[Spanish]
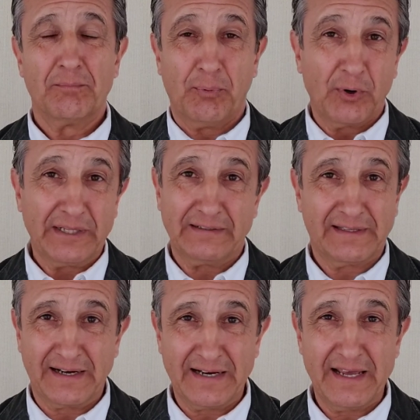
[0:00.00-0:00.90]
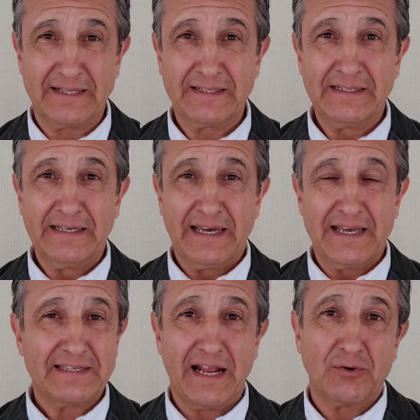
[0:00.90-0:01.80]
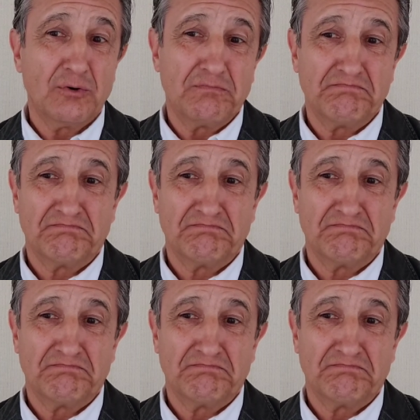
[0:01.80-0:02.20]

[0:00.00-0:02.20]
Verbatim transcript: por internet. Es algo